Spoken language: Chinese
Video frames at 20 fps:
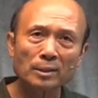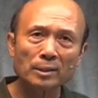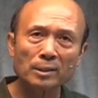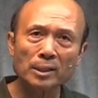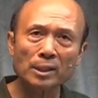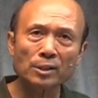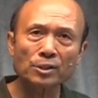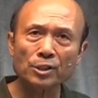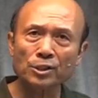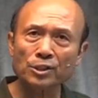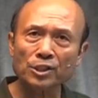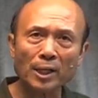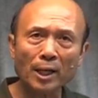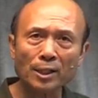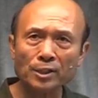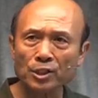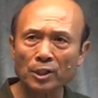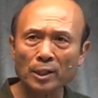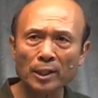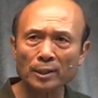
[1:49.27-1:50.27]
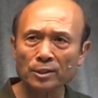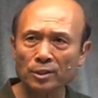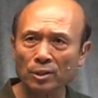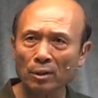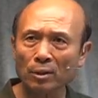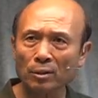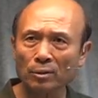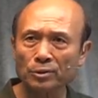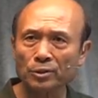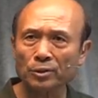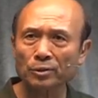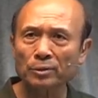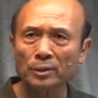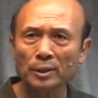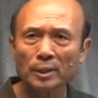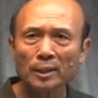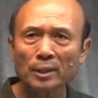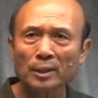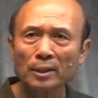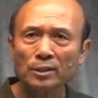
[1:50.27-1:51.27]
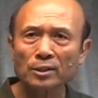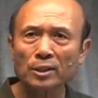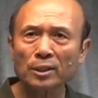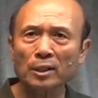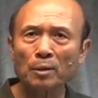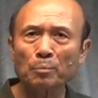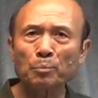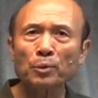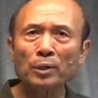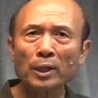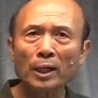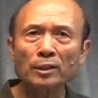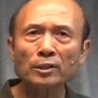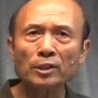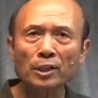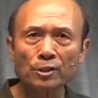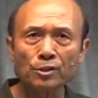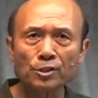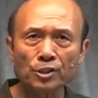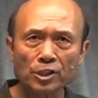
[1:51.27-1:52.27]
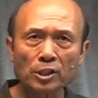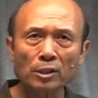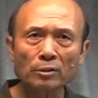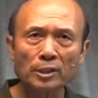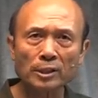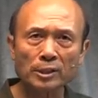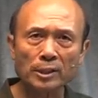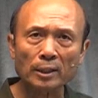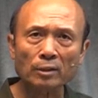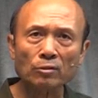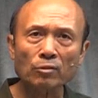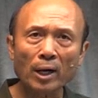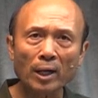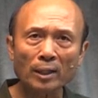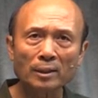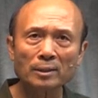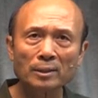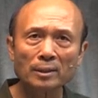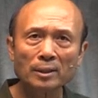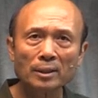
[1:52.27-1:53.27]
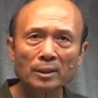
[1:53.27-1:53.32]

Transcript: 持续三十年之后，就真的不能忍受的情况，